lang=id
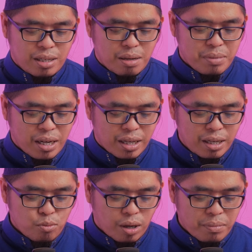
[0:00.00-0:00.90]
Ya, dia
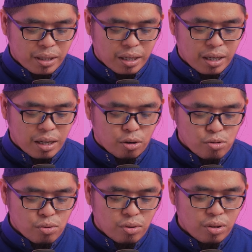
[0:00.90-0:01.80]
meyakini Muhammad adalah
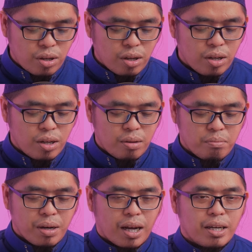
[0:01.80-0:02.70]
Rasulullah,
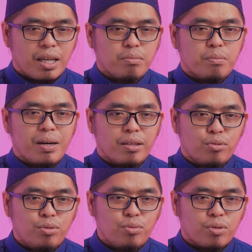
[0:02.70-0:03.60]
bahkan dia
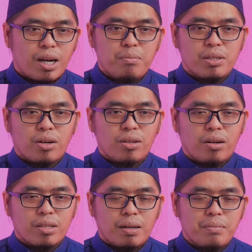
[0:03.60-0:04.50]
membantu Nabi
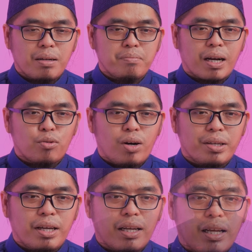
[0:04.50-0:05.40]
saw dalam
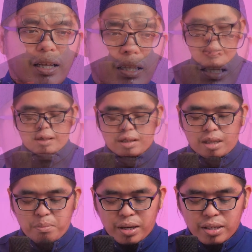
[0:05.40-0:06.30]
dakwahnya,
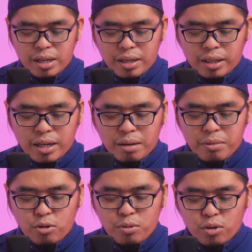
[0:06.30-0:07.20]
tetapi lisannya
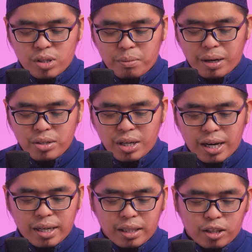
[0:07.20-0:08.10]
tidak mau mengucapkan
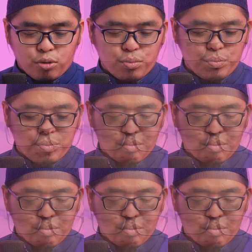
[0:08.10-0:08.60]
syahadat itu.